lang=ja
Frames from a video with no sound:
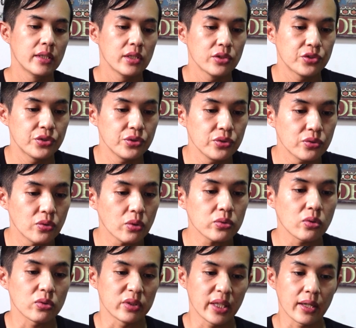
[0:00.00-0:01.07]
ちゅうこ
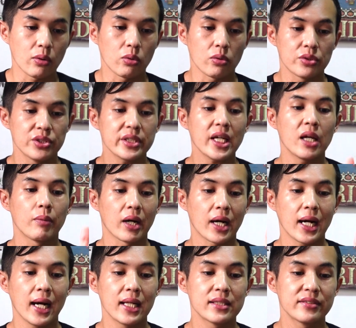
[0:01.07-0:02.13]
とで、この事件は
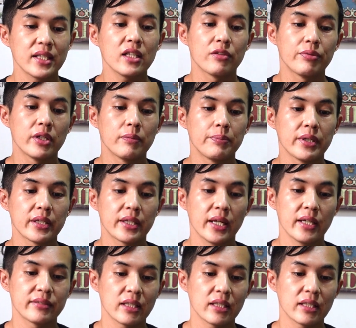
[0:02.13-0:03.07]
完全にフィリピン警